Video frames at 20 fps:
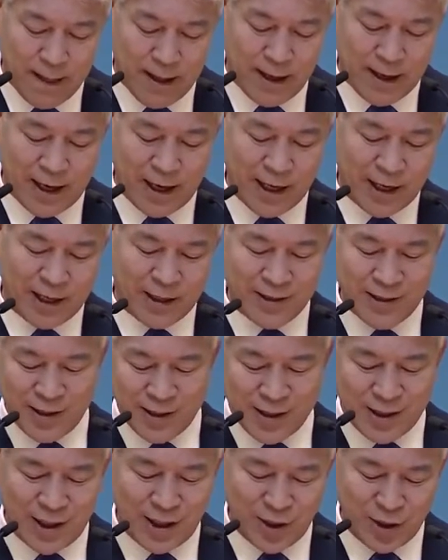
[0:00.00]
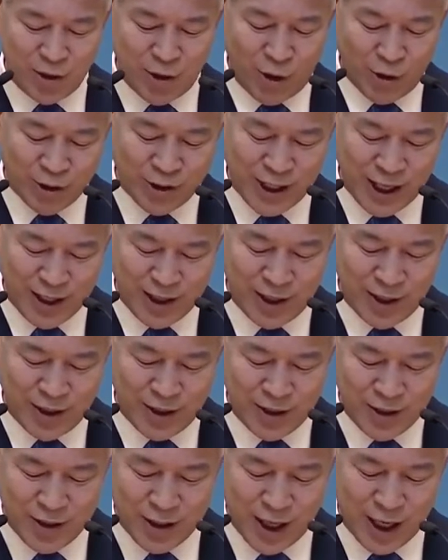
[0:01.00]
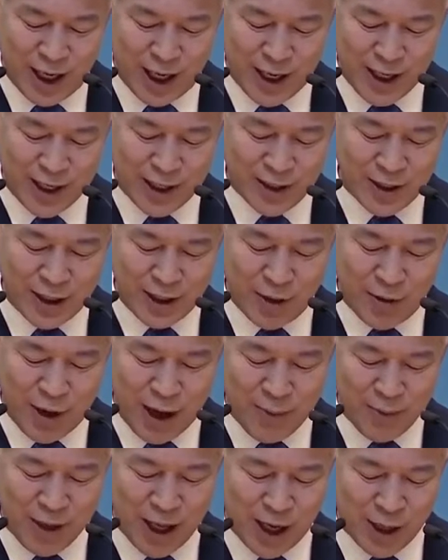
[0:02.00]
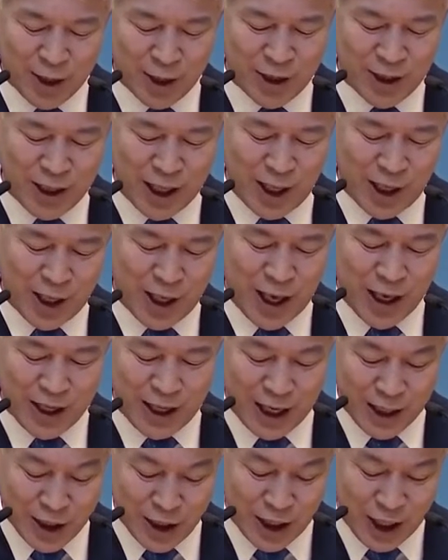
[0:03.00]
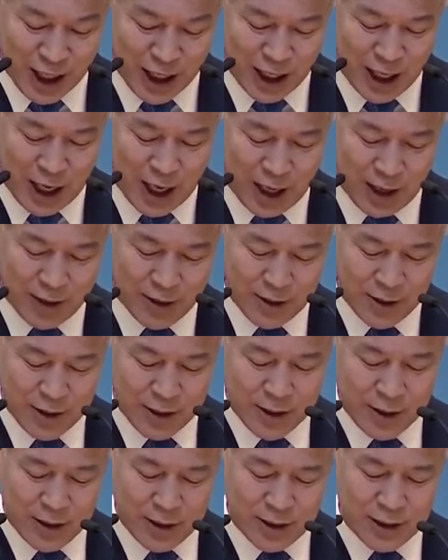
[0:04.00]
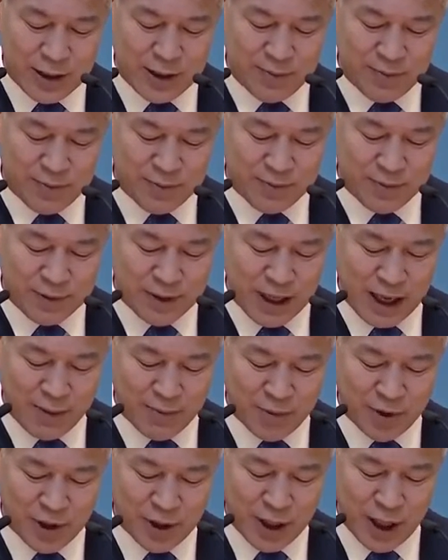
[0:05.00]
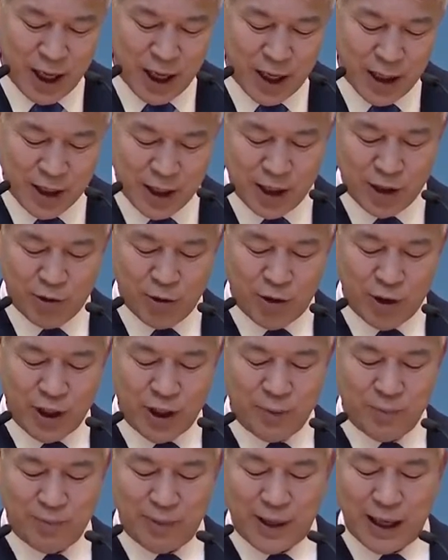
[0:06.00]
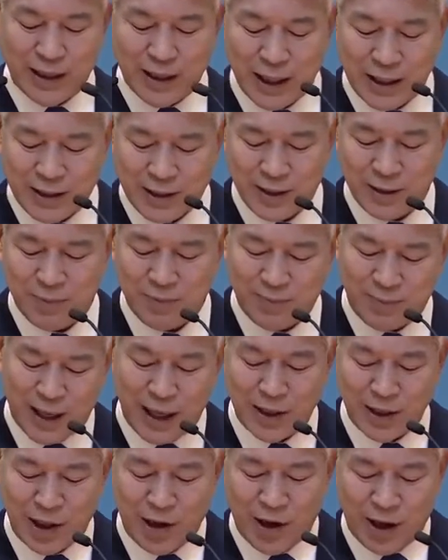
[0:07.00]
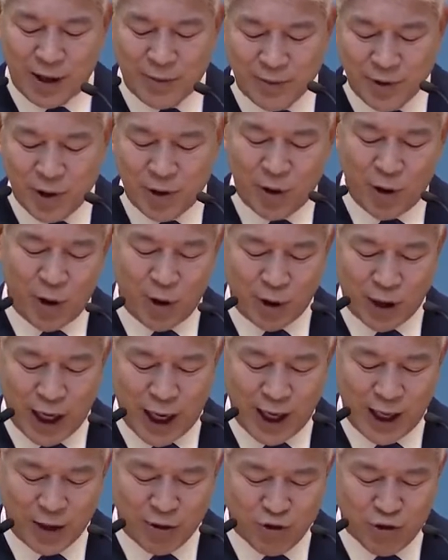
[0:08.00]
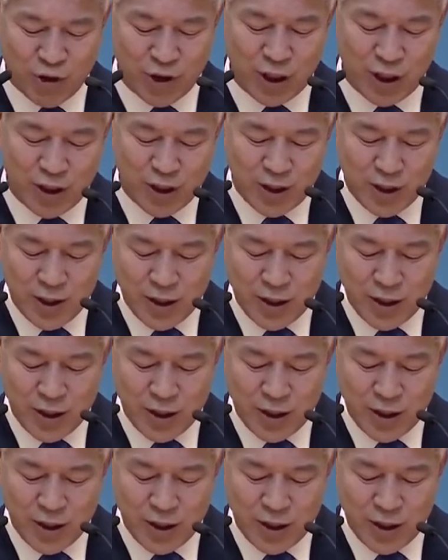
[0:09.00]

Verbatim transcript: 하나님께서 큰 용사여 하나님께서 너와 함께 할 것이다 이렇게 얘기를 하시니까 13절에 기도원이 받아서 반대로 오 어, 나의 주여